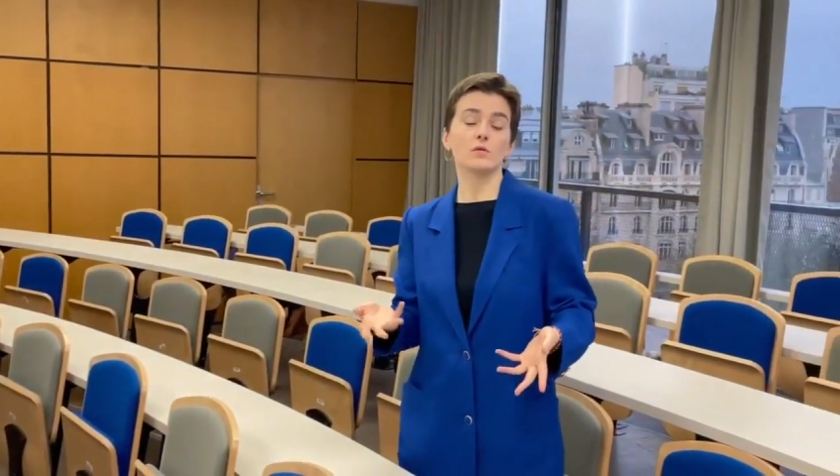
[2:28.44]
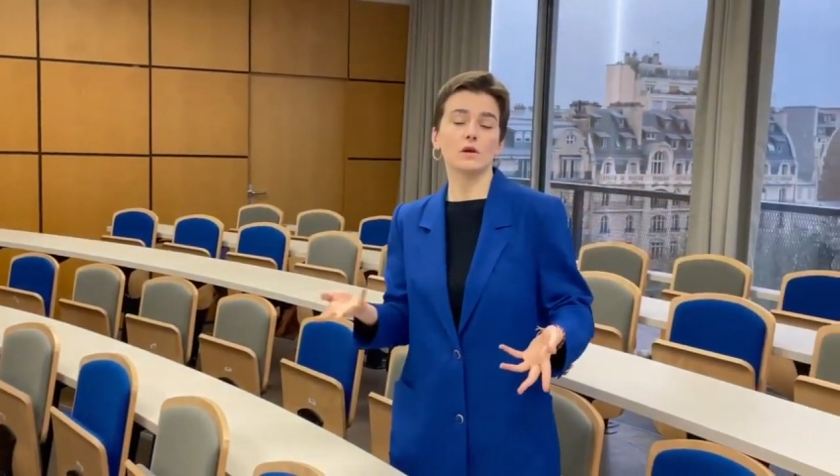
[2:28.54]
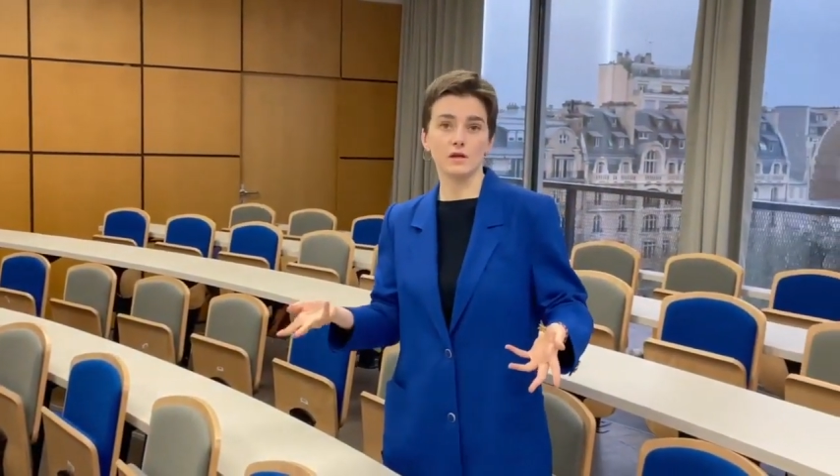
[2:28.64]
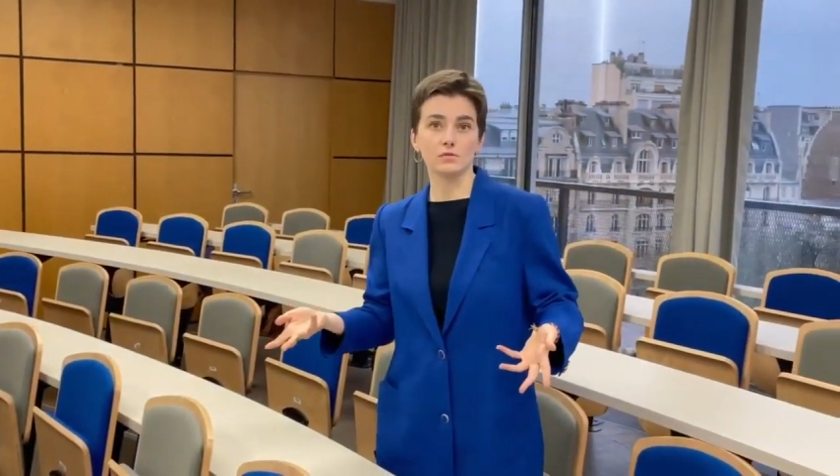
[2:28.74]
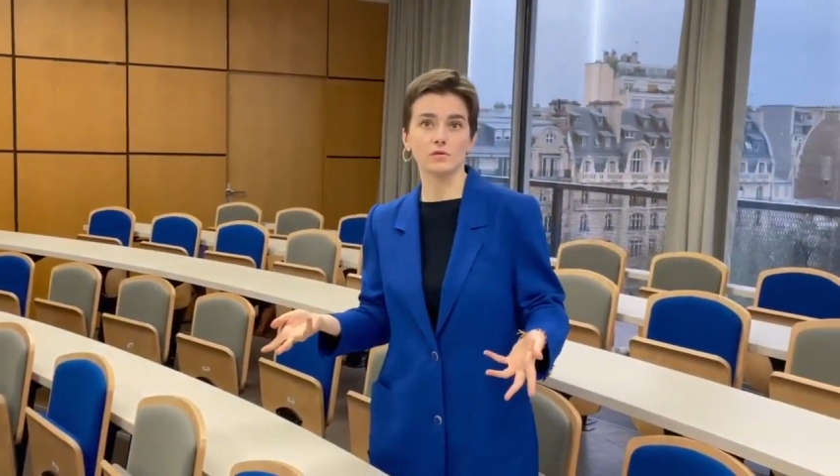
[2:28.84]

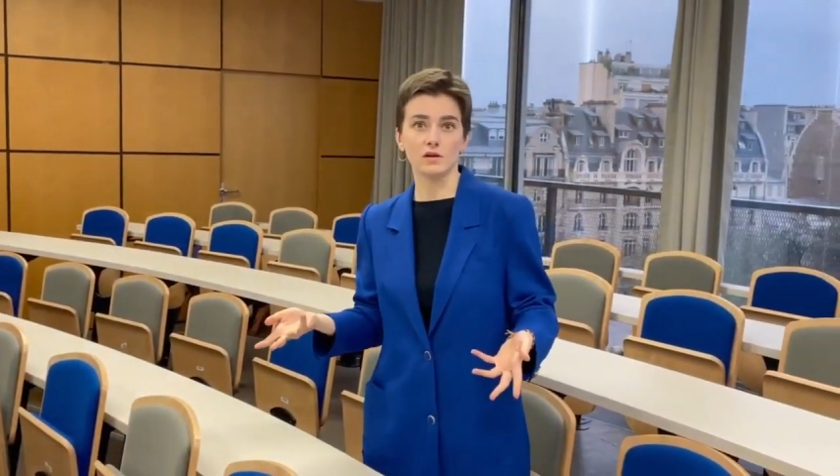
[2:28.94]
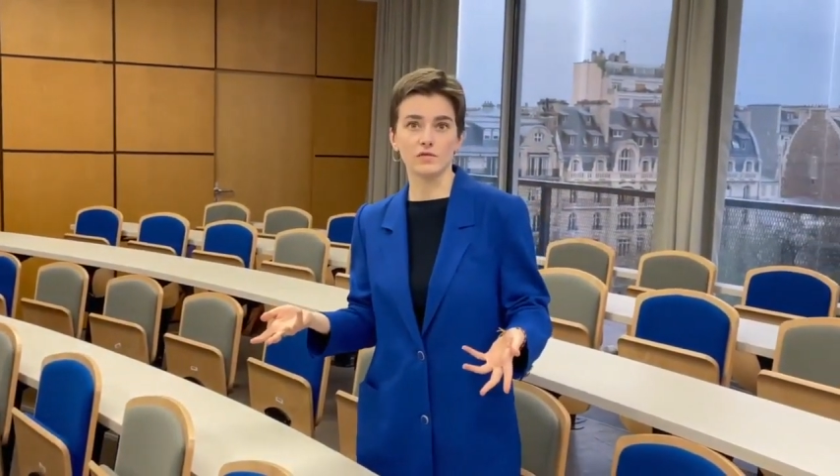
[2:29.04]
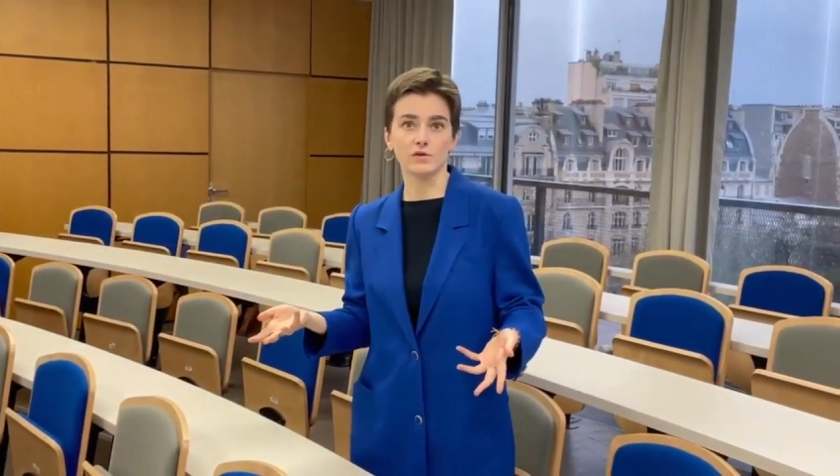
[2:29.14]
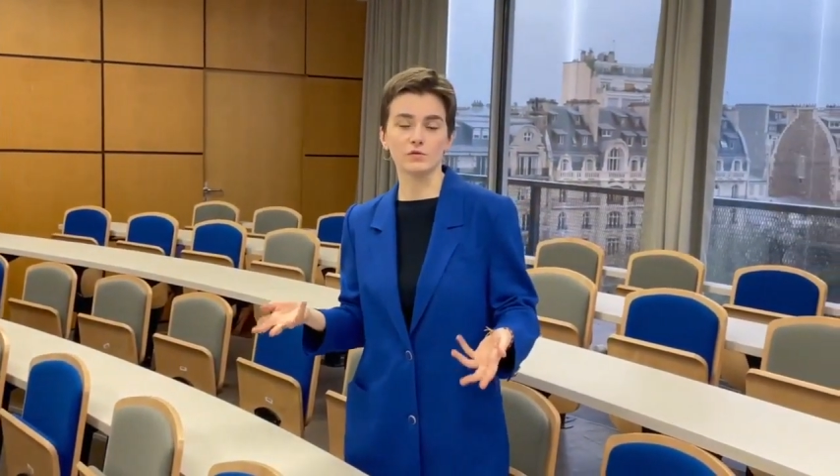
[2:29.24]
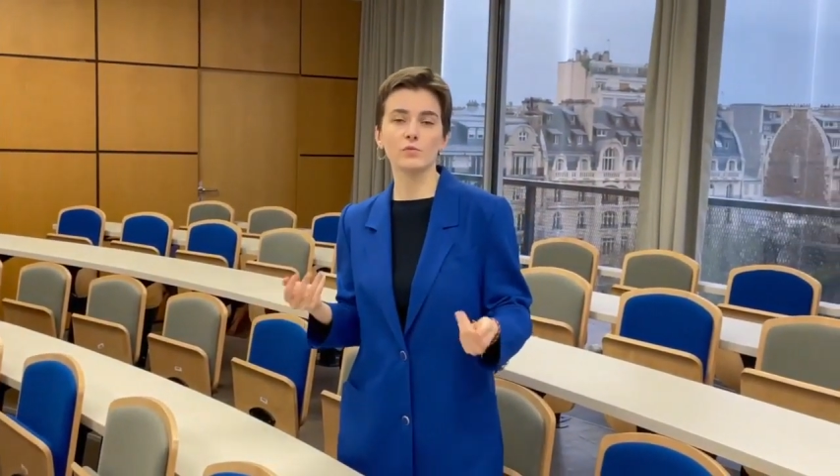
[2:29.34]
et donc
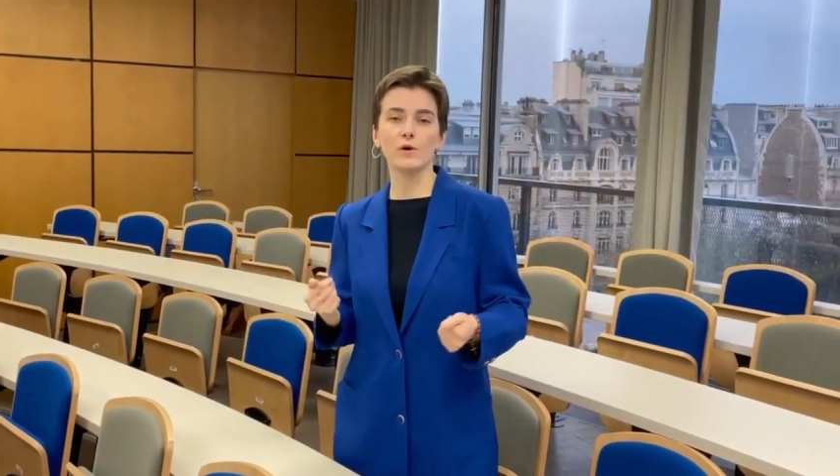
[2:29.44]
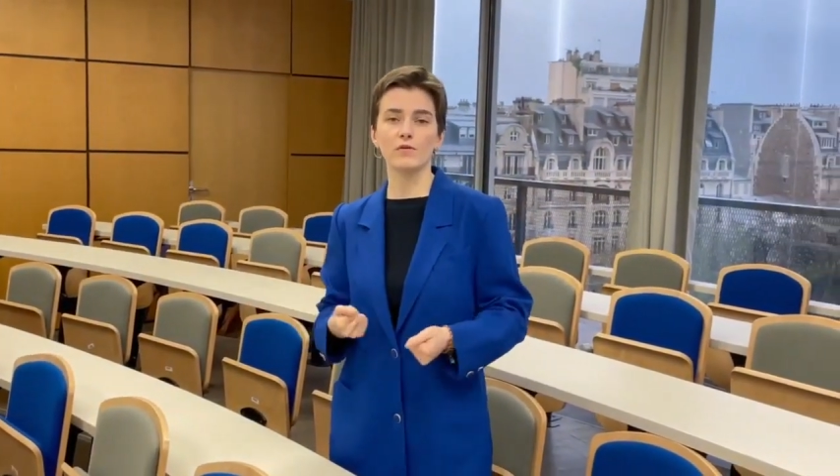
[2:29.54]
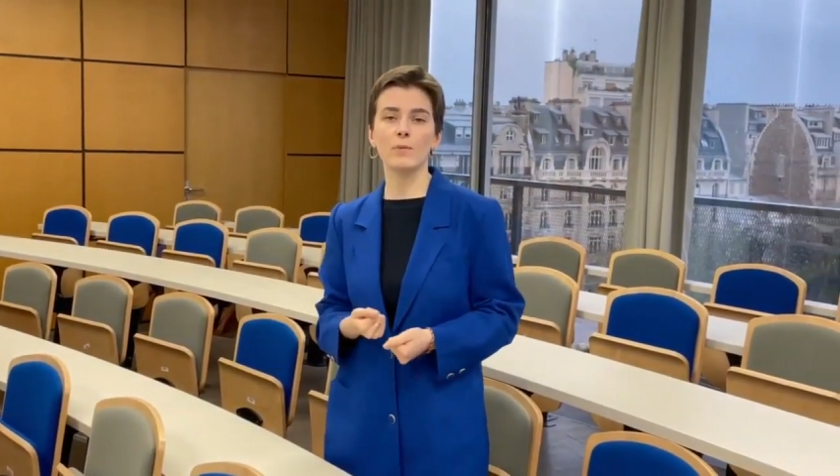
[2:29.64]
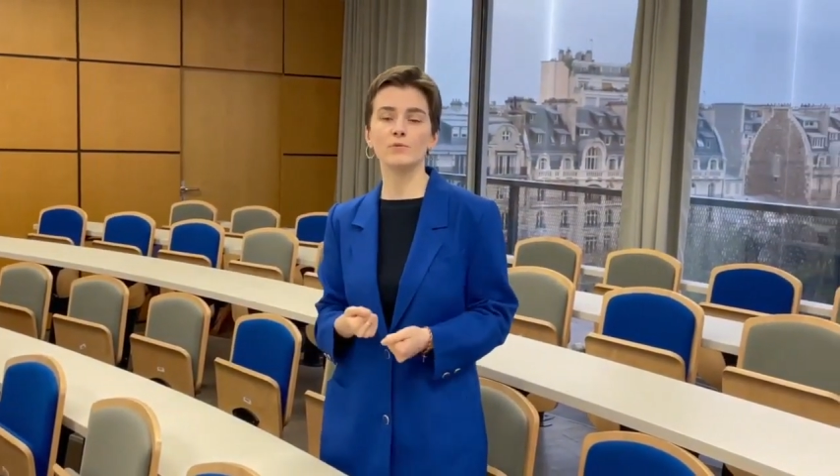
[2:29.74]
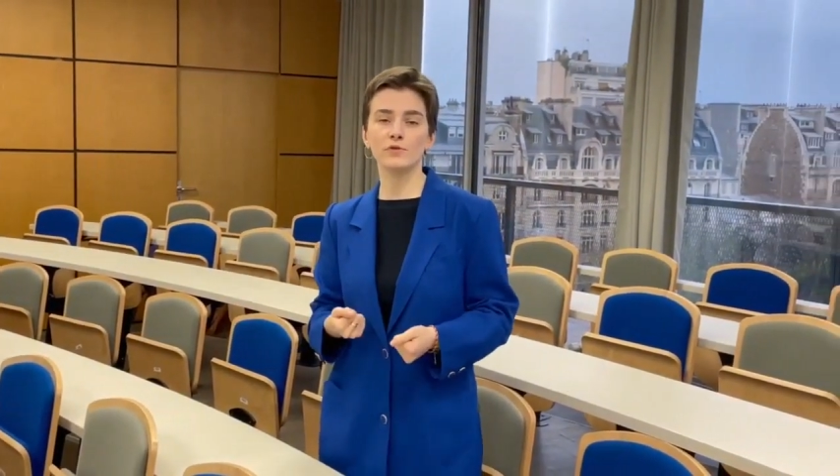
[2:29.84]
l'inflation, peut
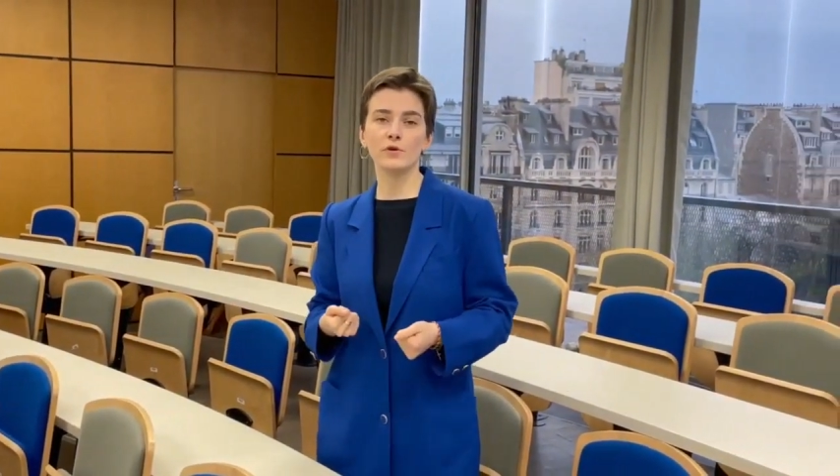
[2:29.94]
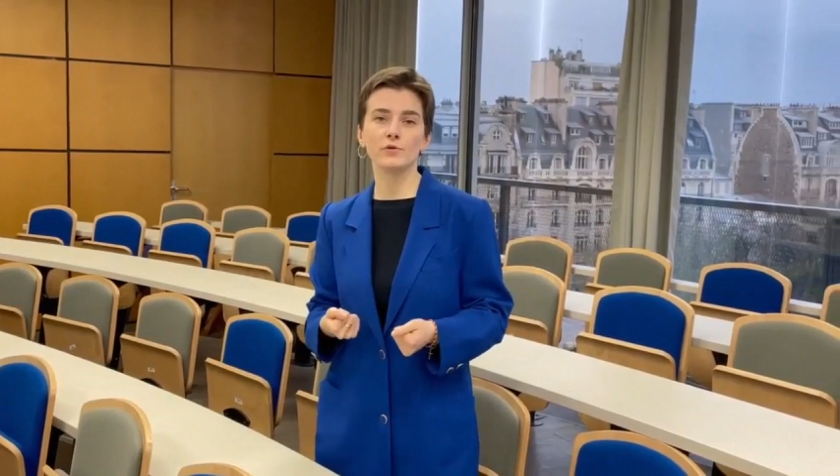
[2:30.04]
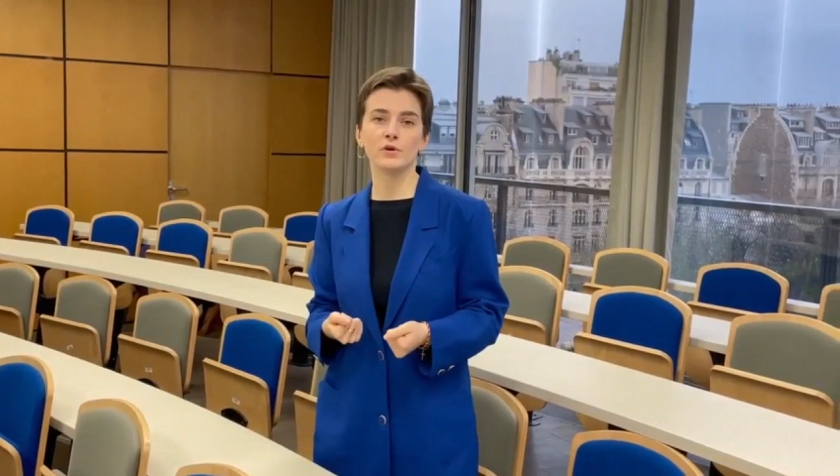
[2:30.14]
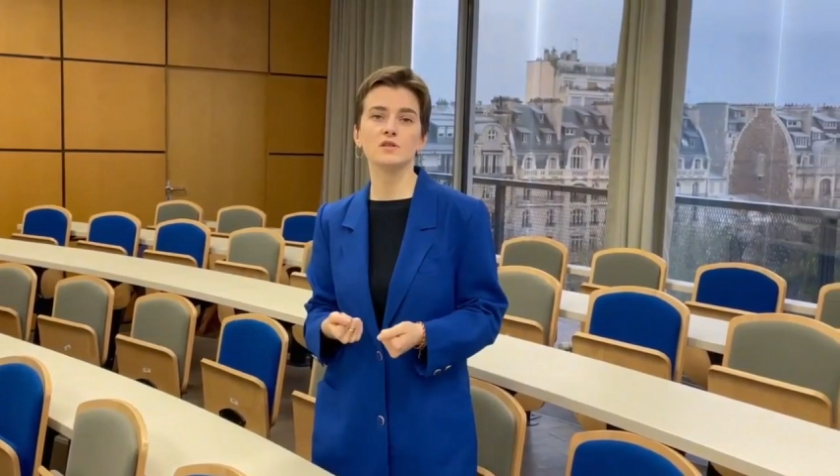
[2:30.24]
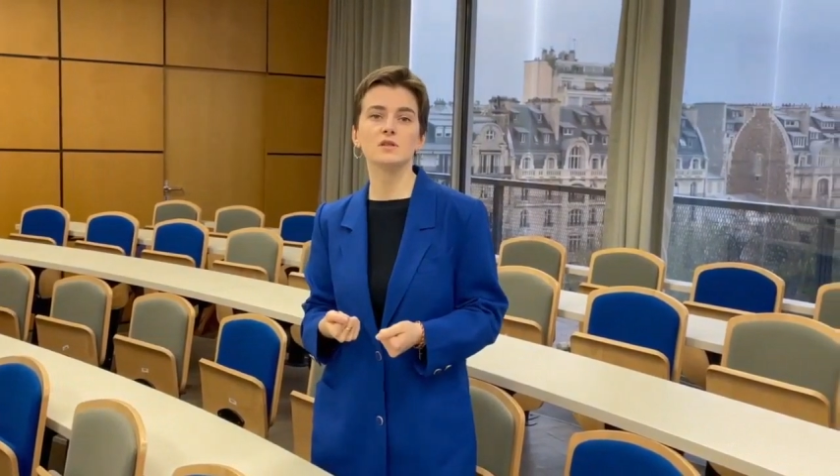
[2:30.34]
avoir plusieurs
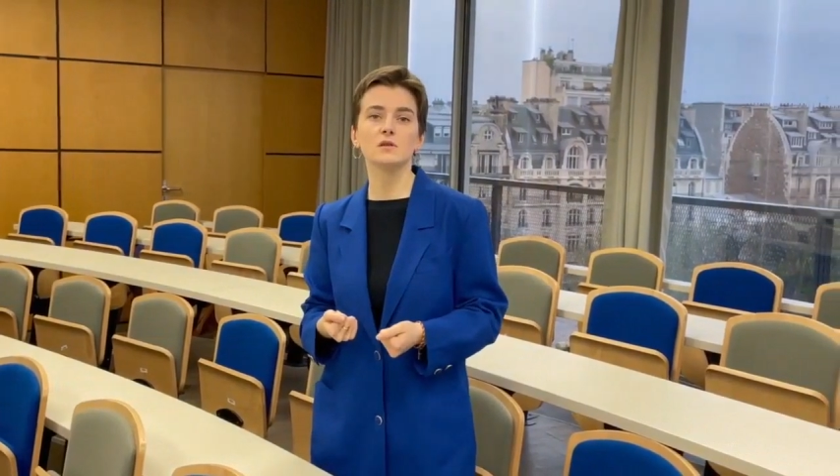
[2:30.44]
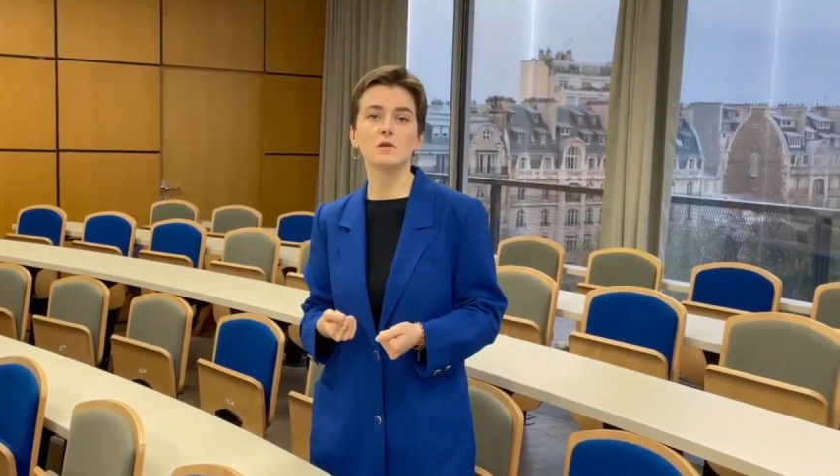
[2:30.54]
origines.